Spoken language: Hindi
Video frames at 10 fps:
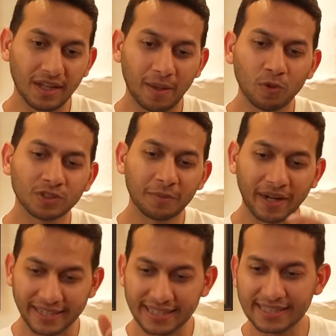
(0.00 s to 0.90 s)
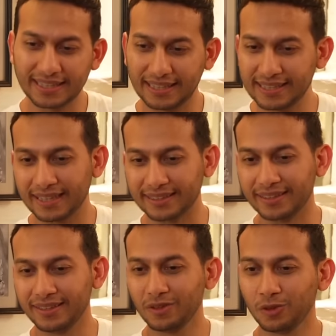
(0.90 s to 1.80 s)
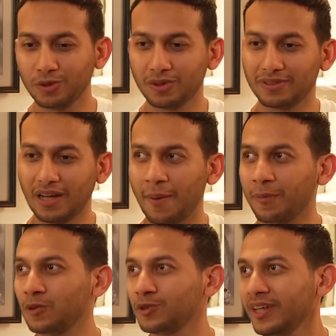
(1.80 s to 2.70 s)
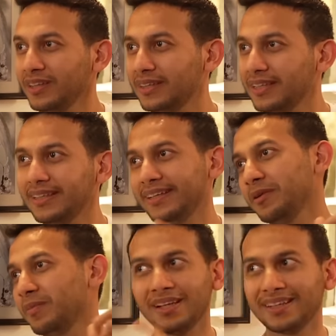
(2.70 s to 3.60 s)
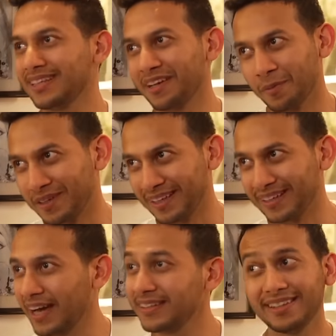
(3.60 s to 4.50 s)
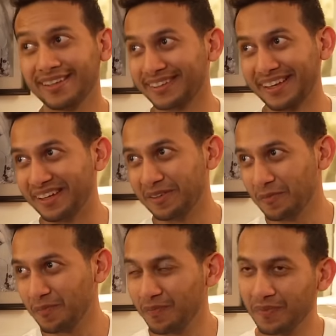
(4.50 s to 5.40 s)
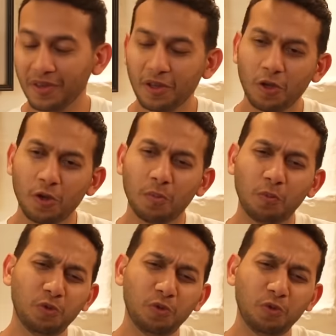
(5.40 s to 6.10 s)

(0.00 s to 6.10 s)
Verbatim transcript: हम लोग जब रायगढ़ से दिल्ली जाते थे तो आपको जो है तीन ट्रेन बदल के जाना पड़ता है ढाई दिन लगता है hmm।